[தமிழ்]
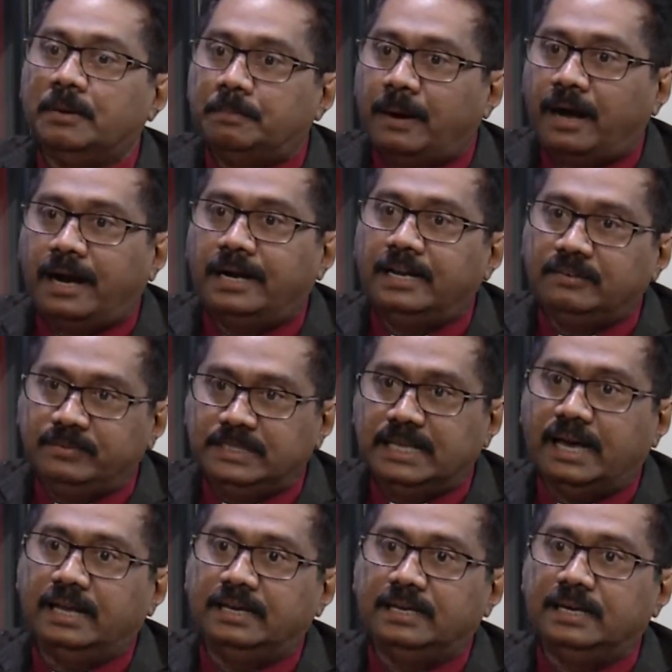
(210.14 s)
பாட
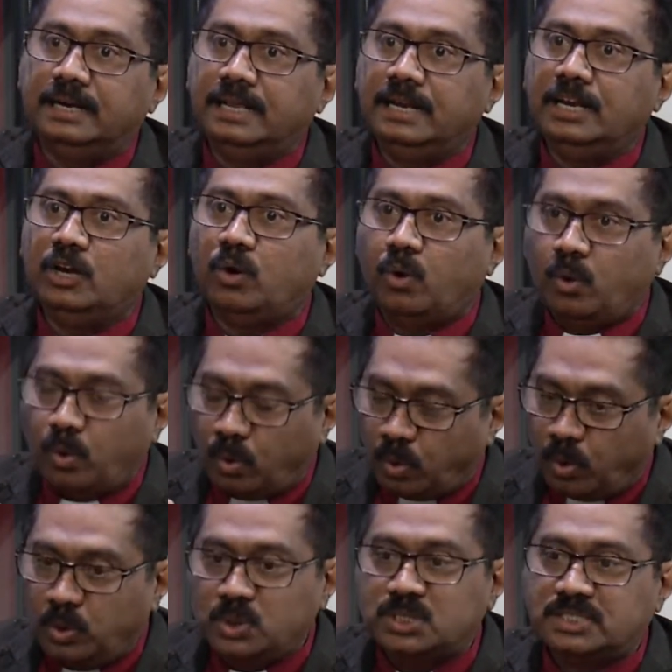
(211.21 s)
விதானங்களில்
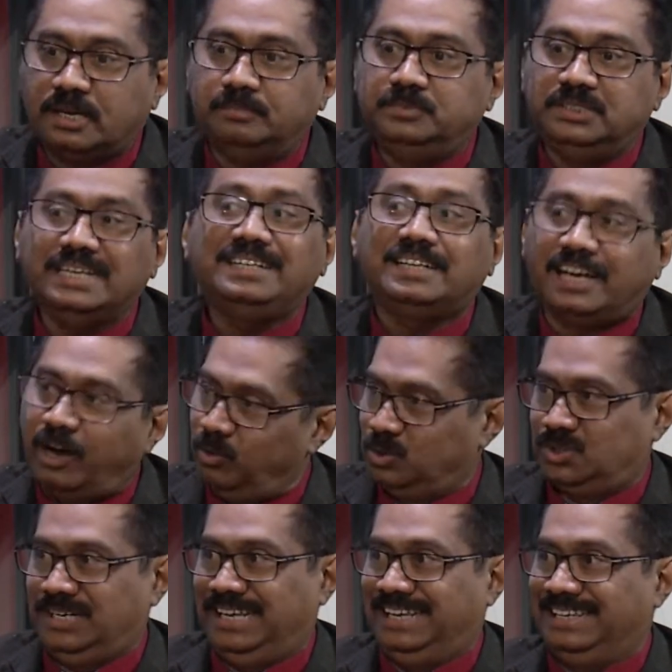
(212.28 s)
ஒரு சப்ஜெக்ட்
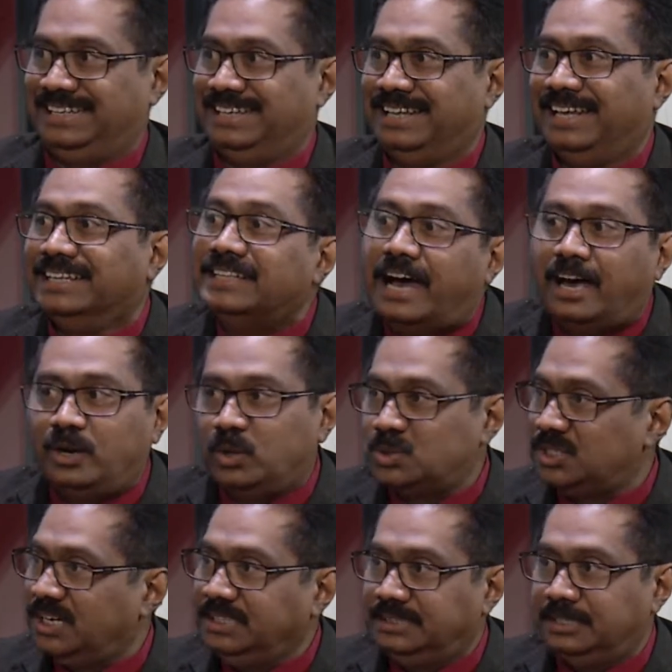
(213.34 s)
கவுன்சிலிங் இந்த
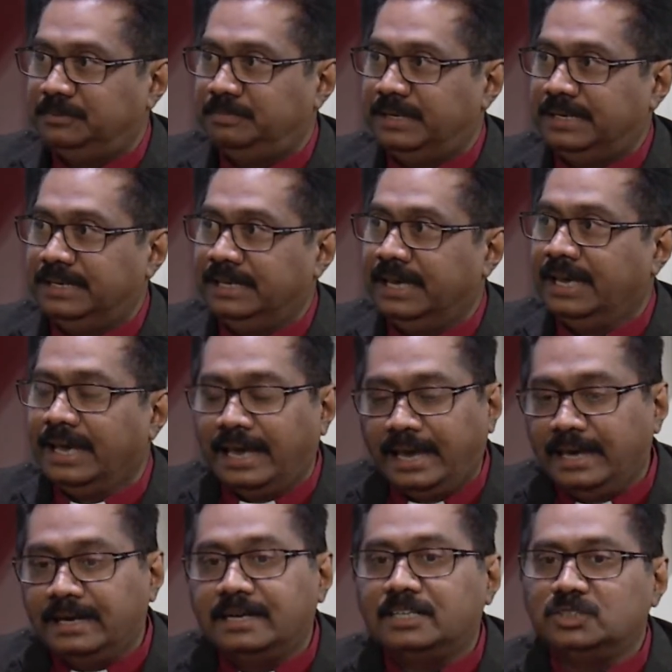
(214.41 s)
ஆலோசனை திருப்பணி
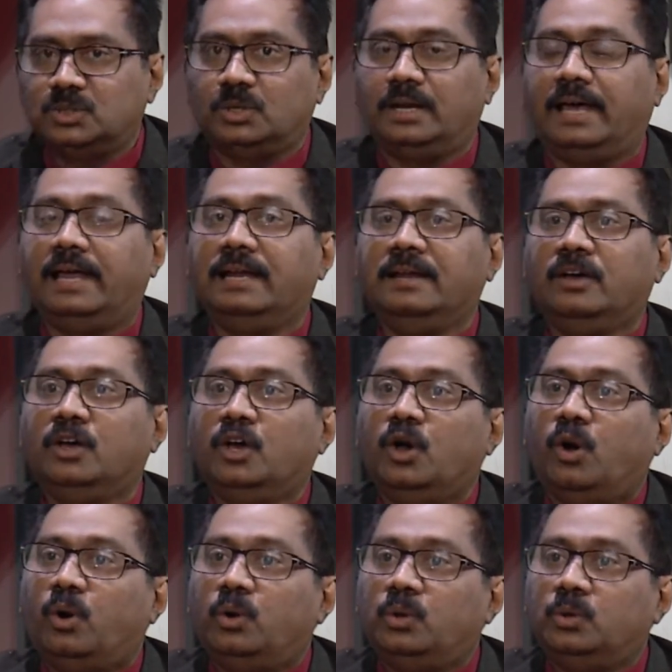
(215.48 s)
ஏனென்று சொன்னால்
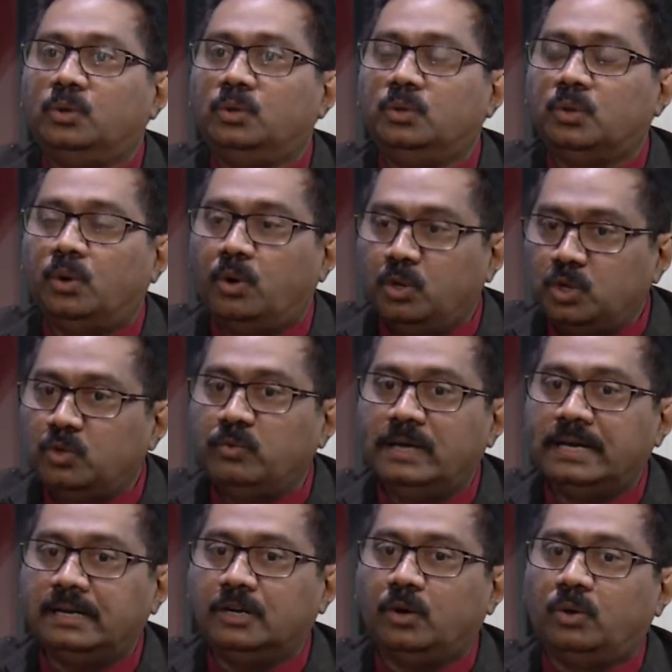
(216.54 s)
ஒரு
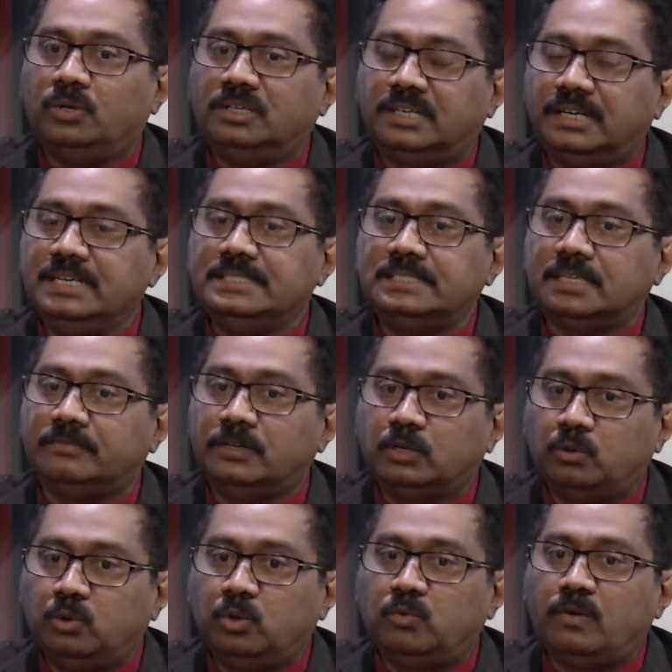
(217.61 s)
ஒருவர் ஒரு கிறிஸ்தவ
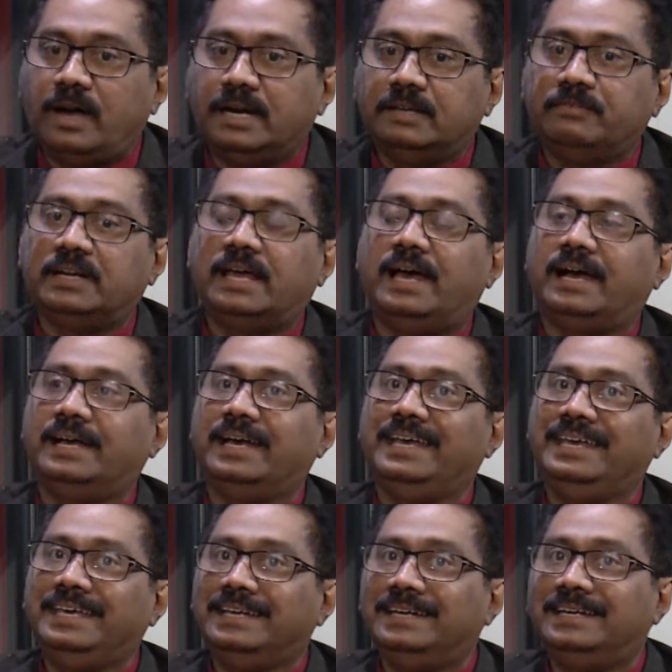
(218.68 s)
குருவானவராக
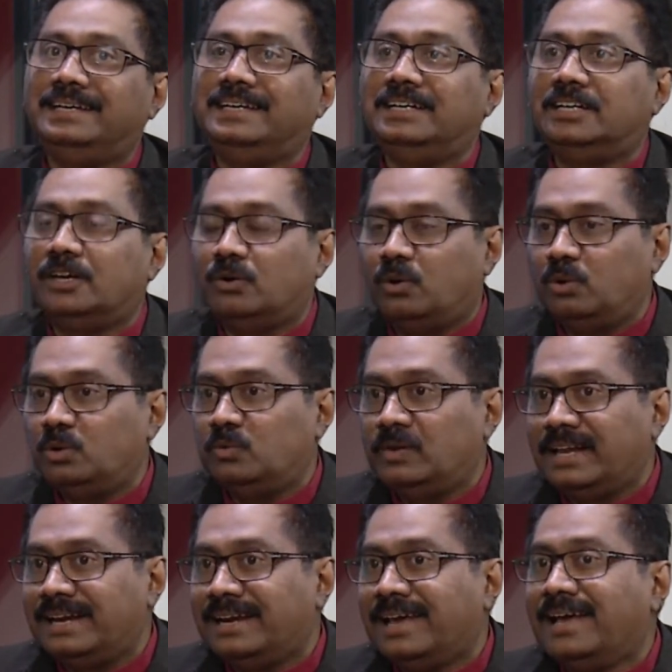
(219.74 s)
இருக்கின்ற ஒருவர்